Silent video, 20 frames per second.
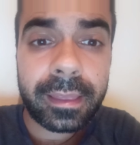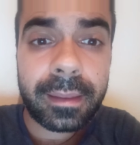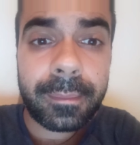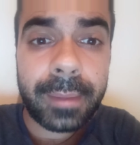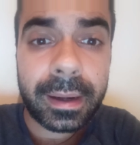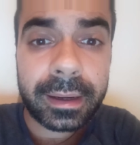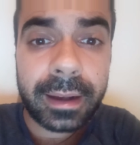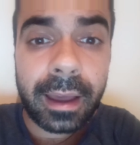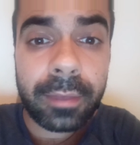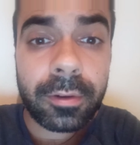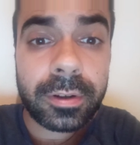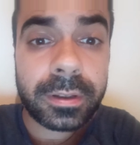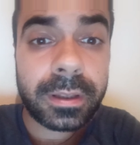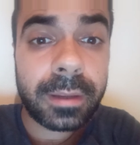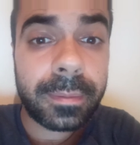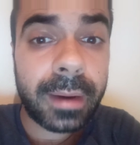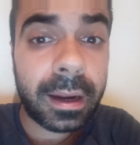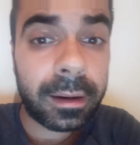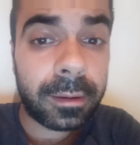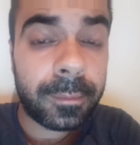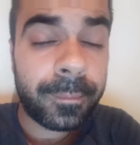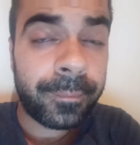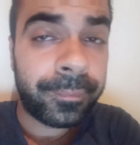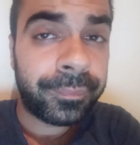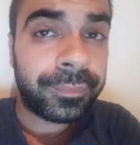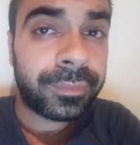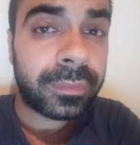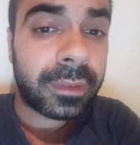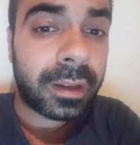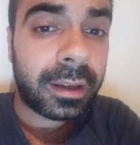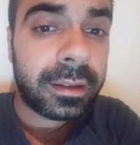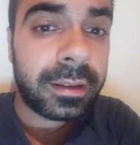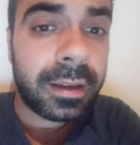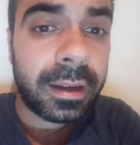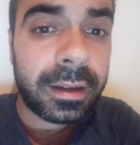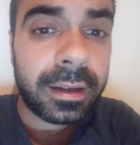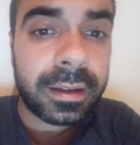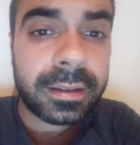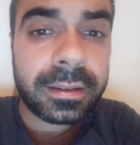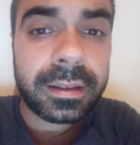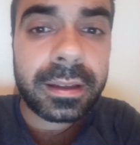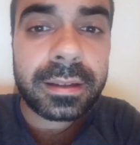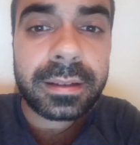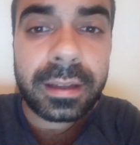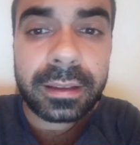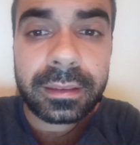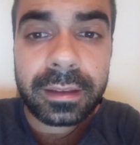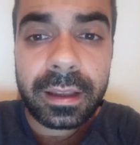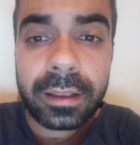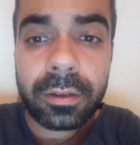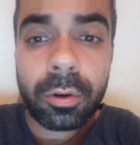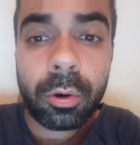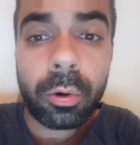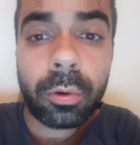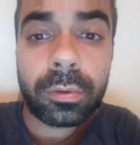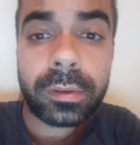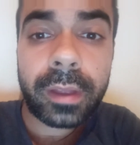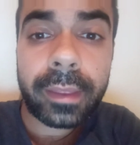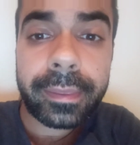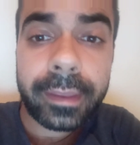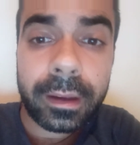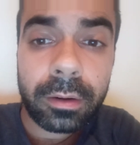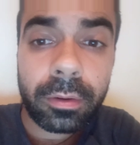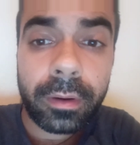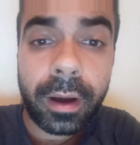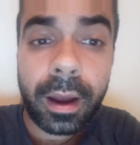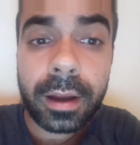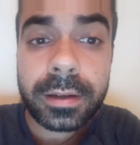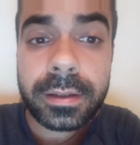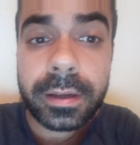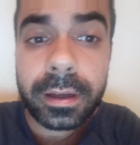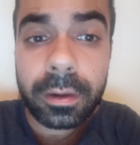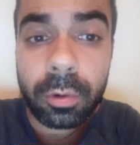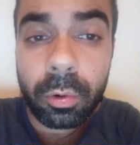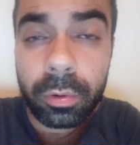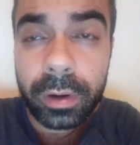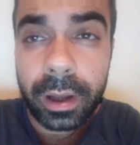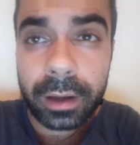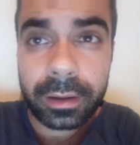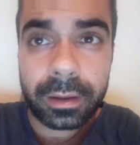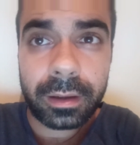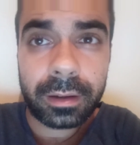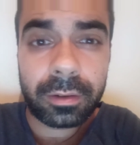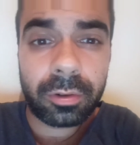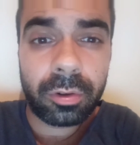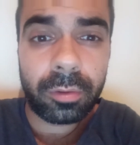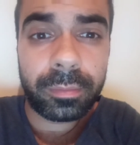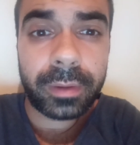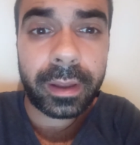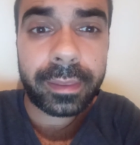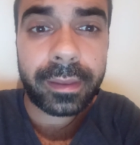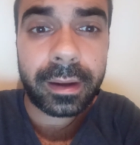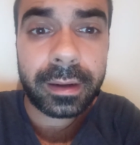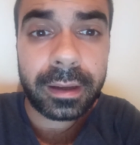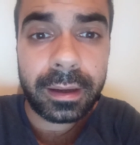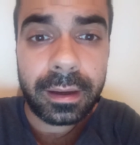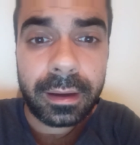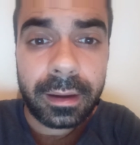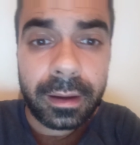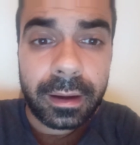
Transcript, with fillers: de mercado estival. Y en este sentido, Onda Cero asegura que el club nazarí